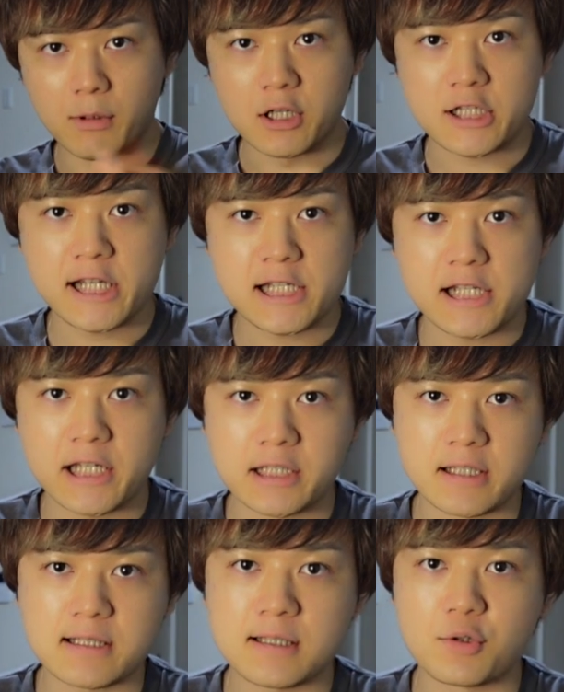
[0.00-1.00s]
うも、しげしげ
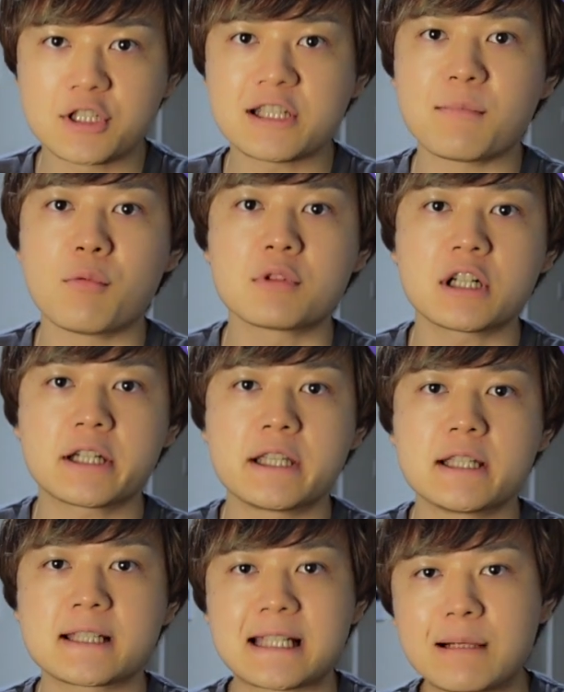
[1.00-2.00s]
です。本日も無課
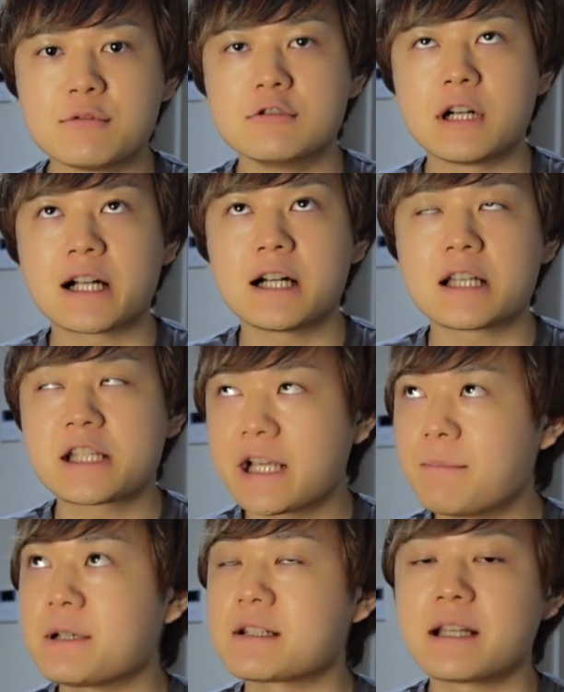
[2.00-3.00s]
金サブワカし
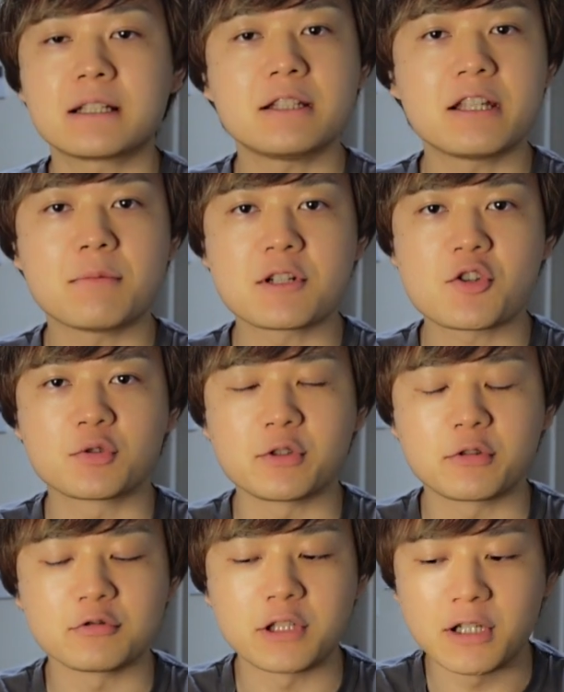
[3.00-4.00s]
げパズやっていきましょうと
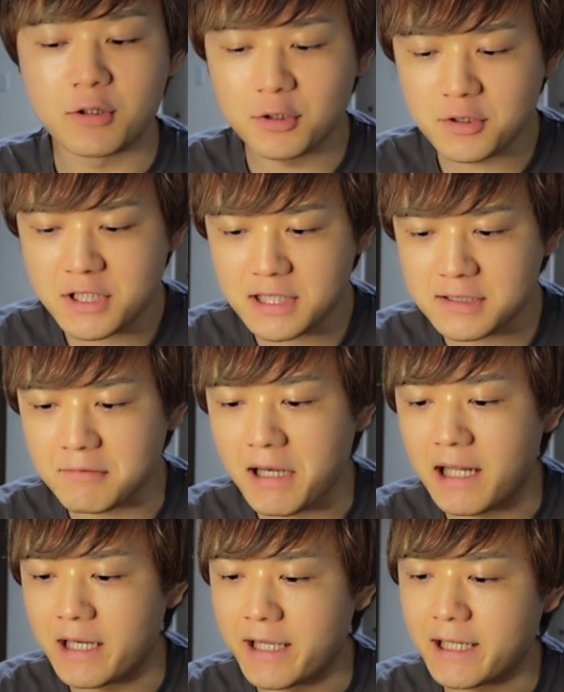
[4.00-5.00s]
いうことで、本日
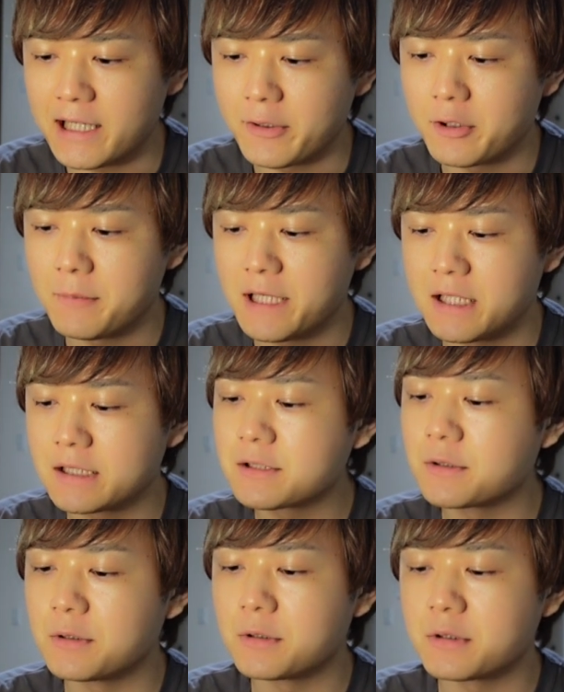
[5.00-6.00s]
はレガロバン
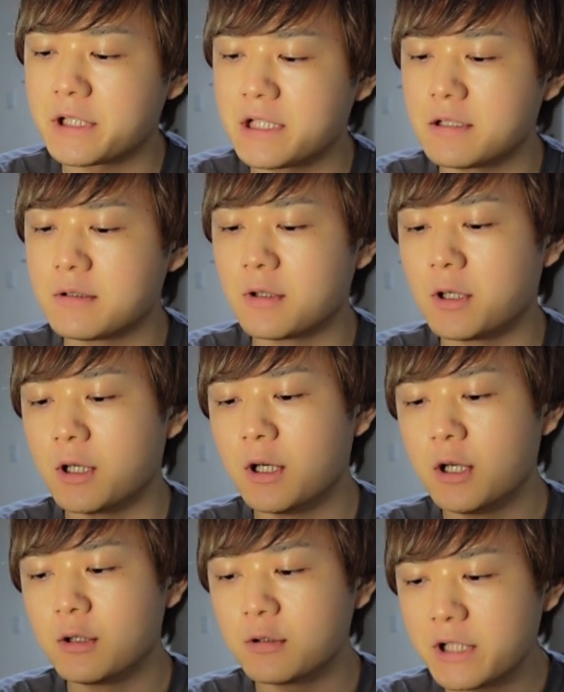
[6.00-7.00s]
降臨を
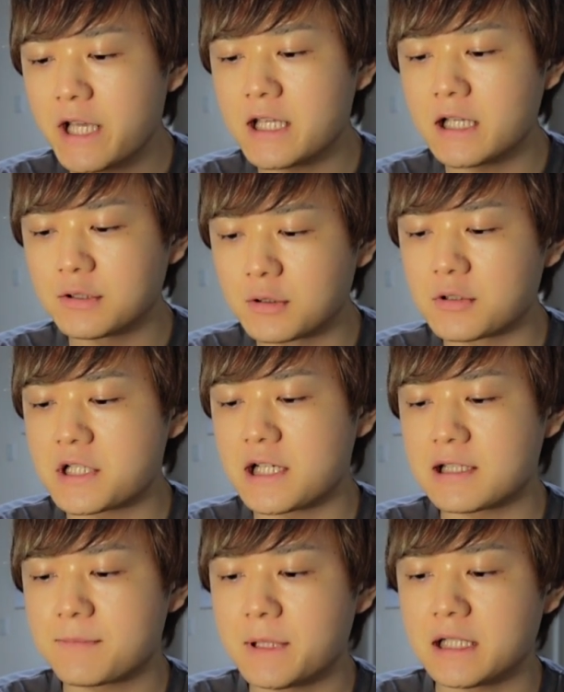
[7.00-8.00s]

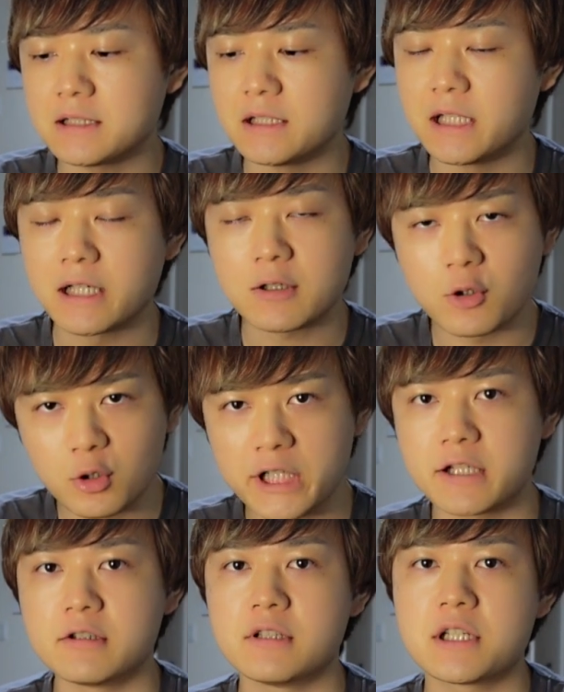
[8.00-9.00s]
フレイヤノーチラスパーティーで攻
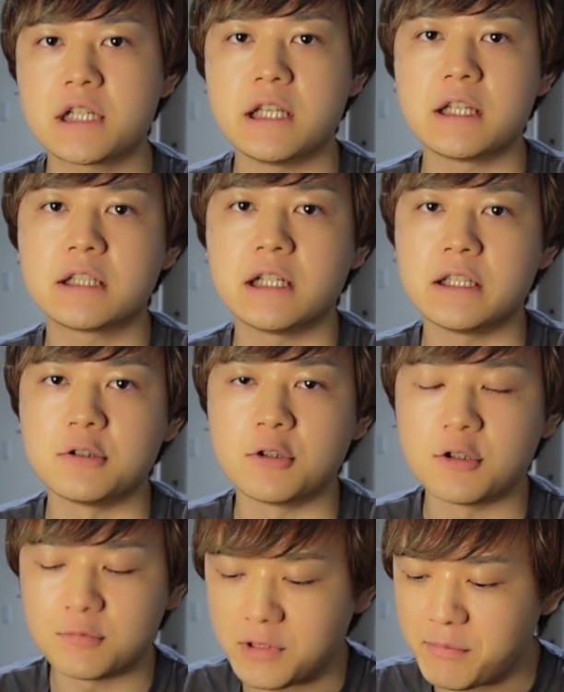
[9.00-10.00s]
略していきたいと
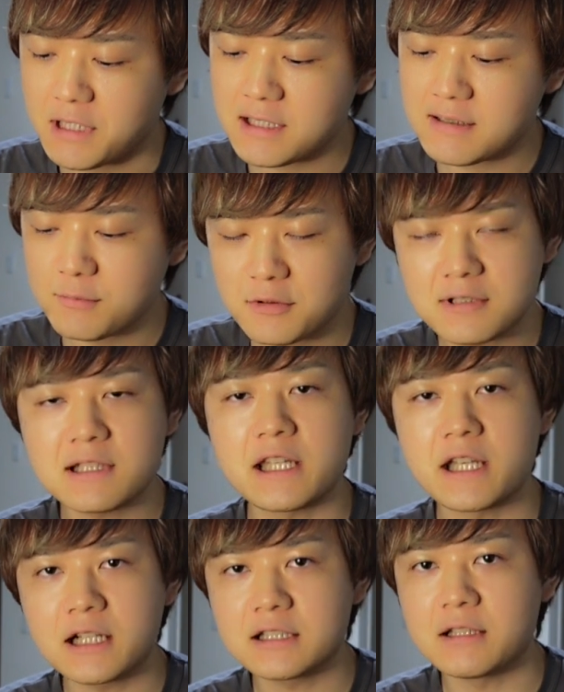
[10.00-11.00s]
思います。もうすで
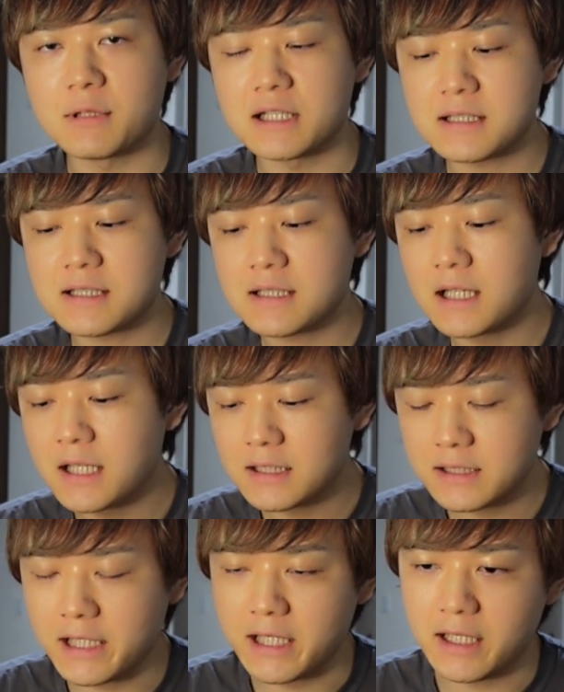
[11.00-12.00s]
に勝ってます。
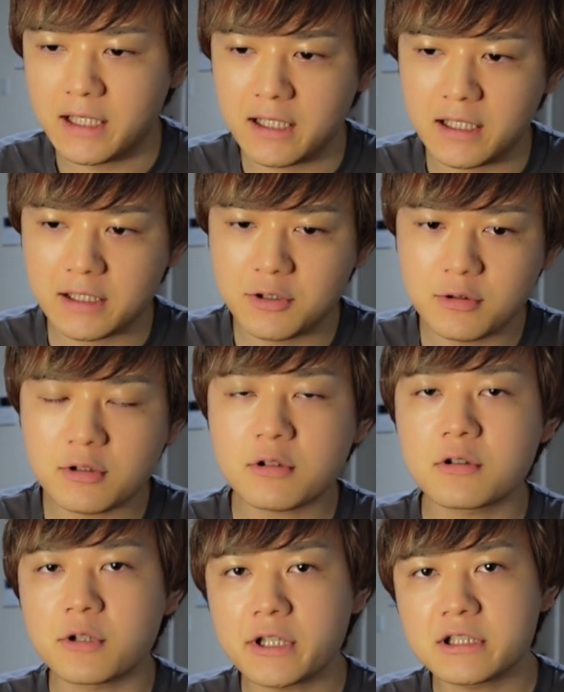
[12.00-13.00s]
で、えー、究極
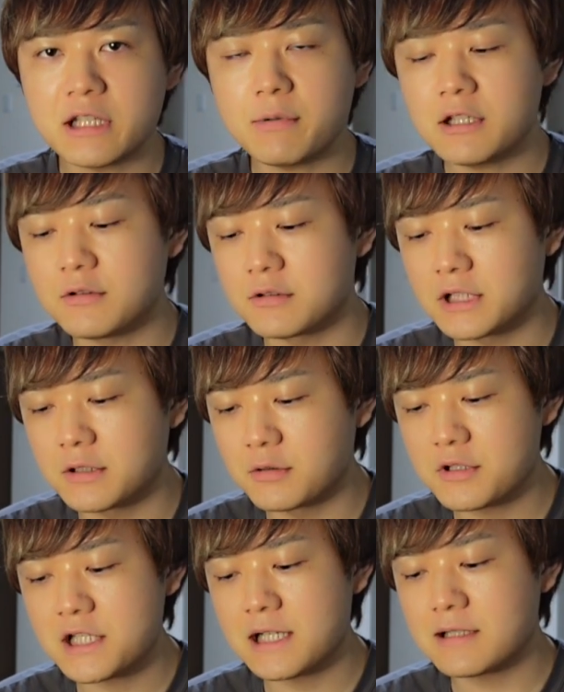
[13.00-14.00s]
攻略 ティーブイ の方で
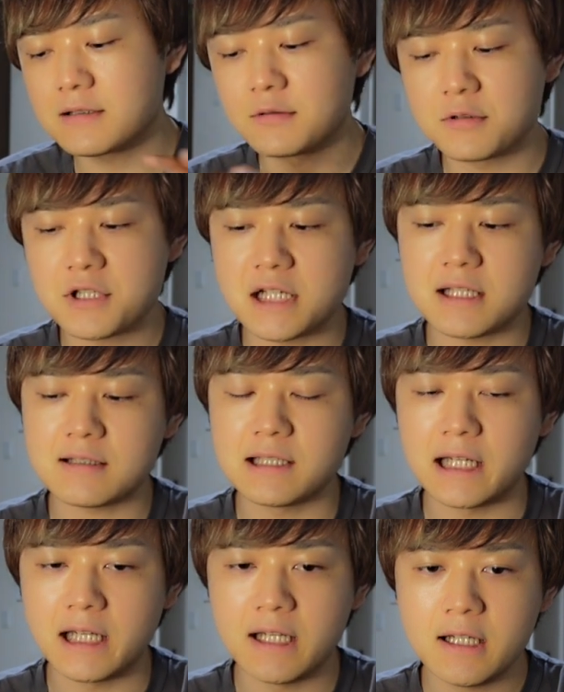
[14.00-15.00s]
ノーチラスノーチラス
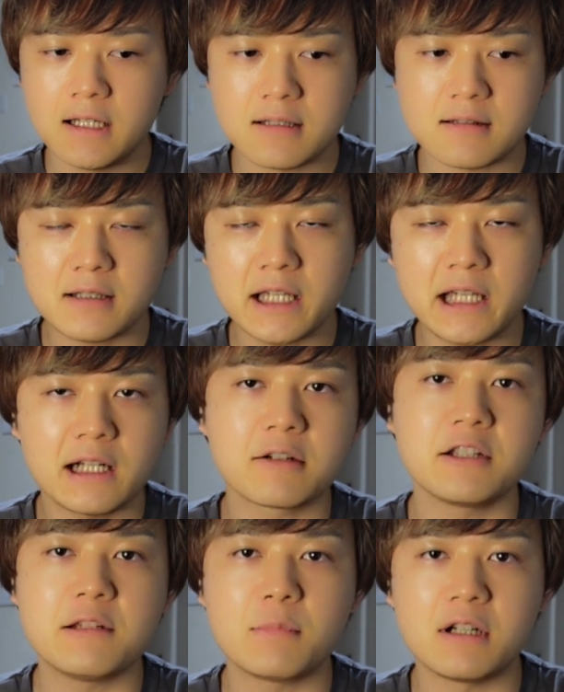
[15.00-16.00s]
ですげえ
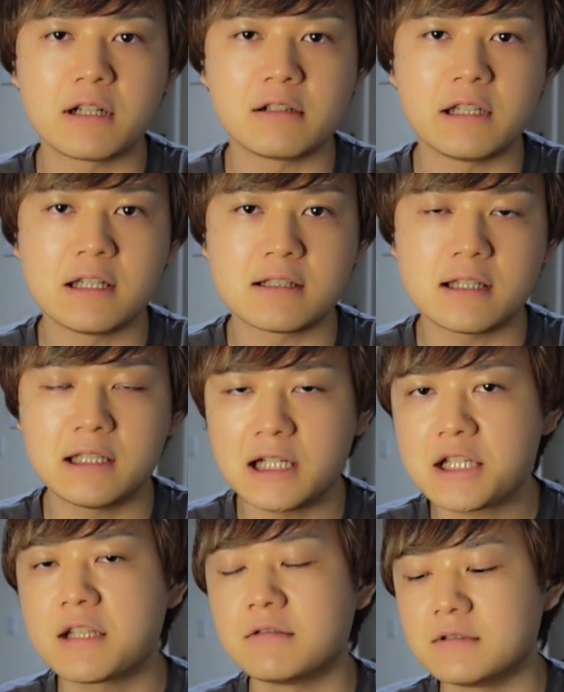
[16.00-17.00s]
楽に回れる編成出
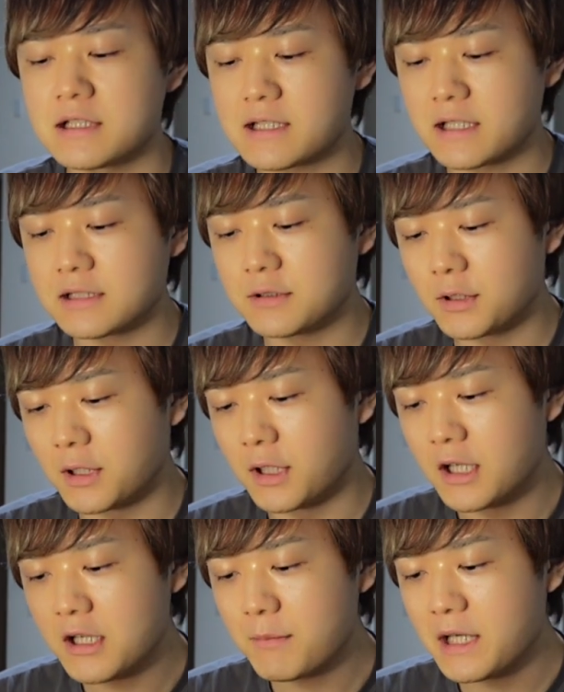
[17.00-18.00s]
してるんですけど、
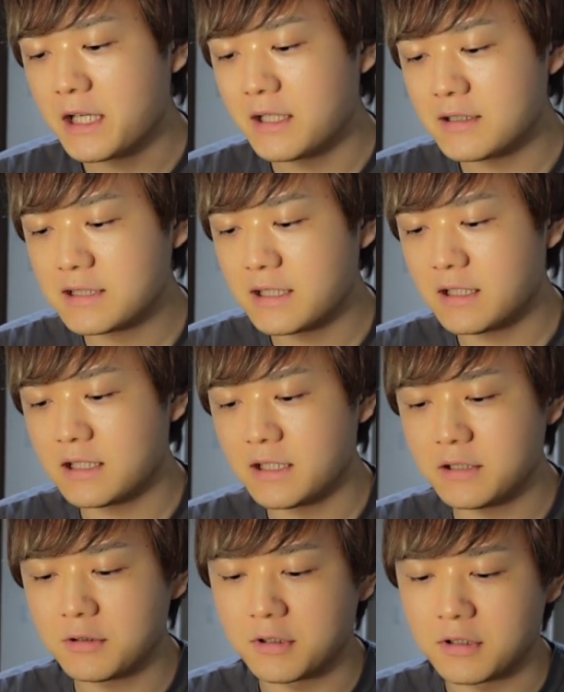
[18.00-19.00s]
まあ編成難
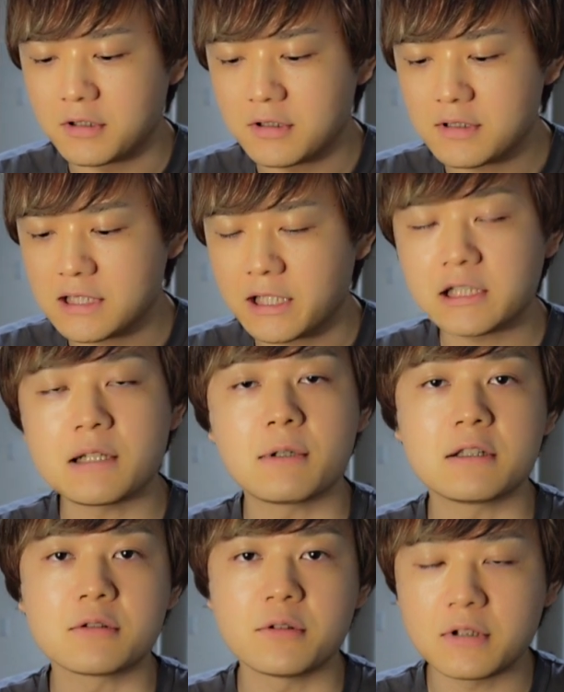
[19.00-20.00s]
易度を下げた
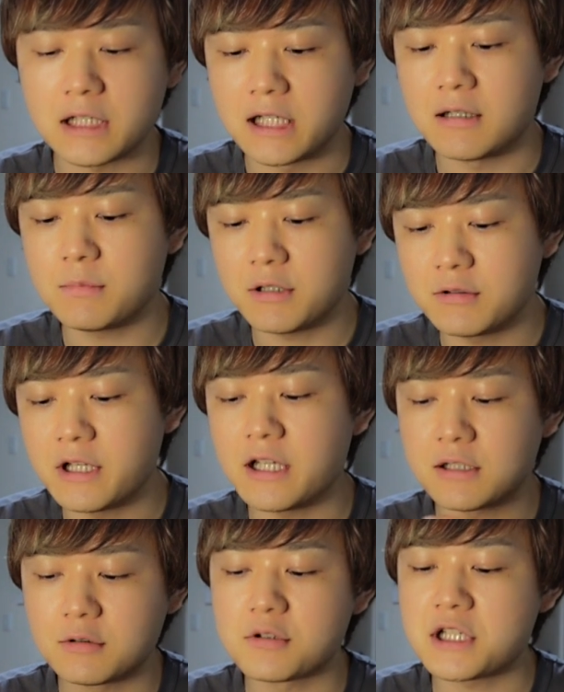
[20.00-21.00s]
版というか、まあ
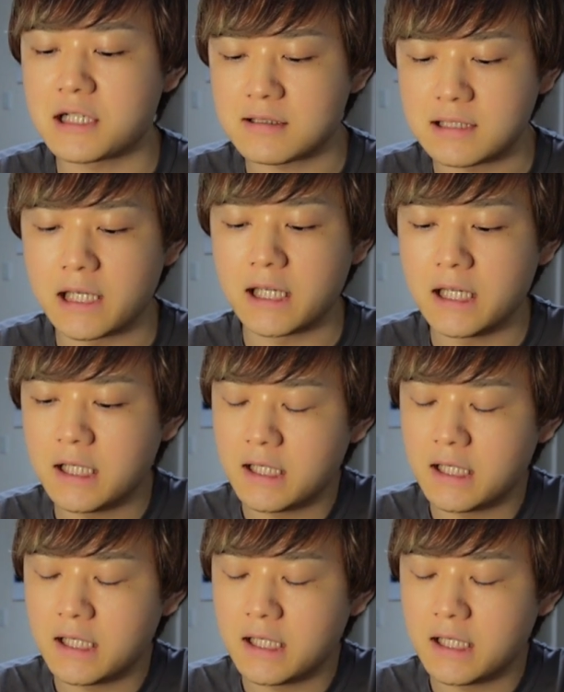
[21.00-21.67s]
フレイヤノーチラスで、